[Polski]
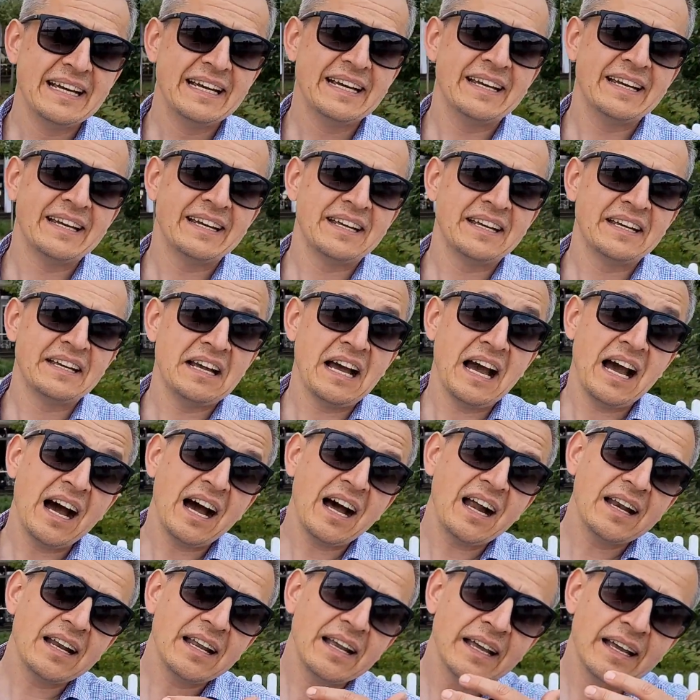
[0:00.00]
e,
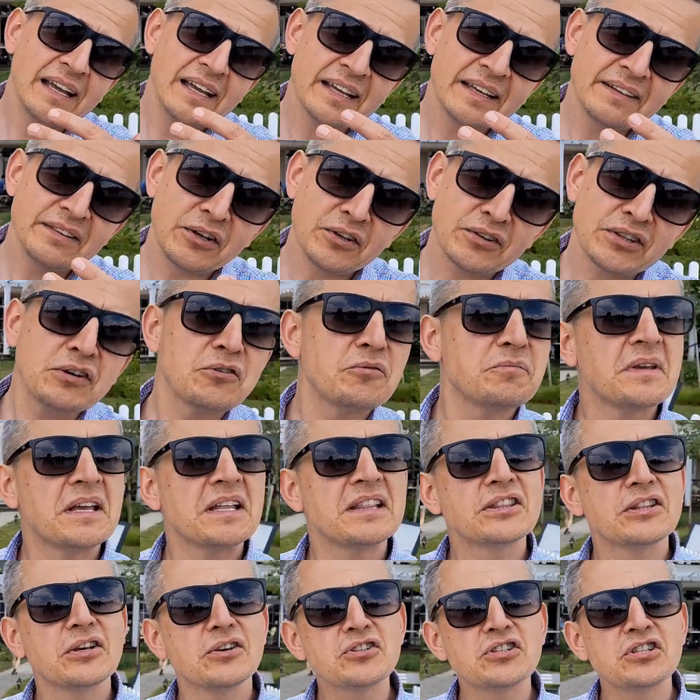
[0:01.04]
ale no te
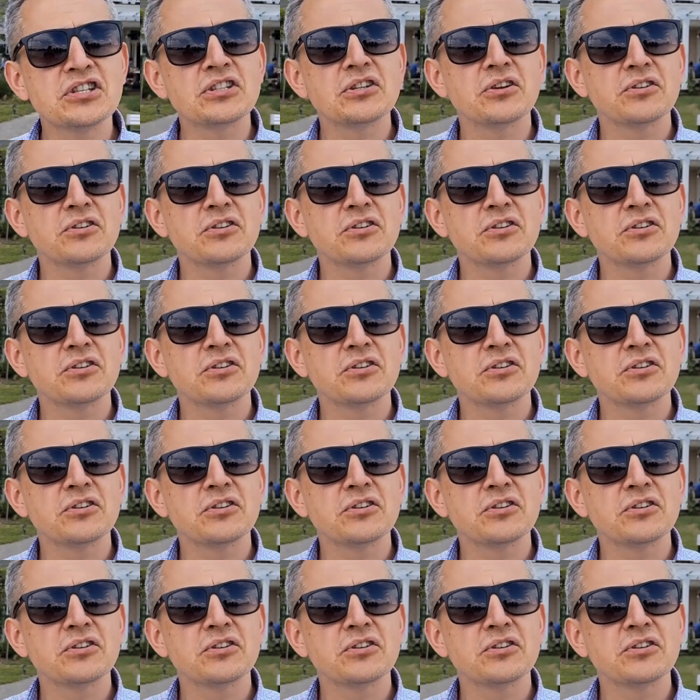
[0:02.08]
umiejętności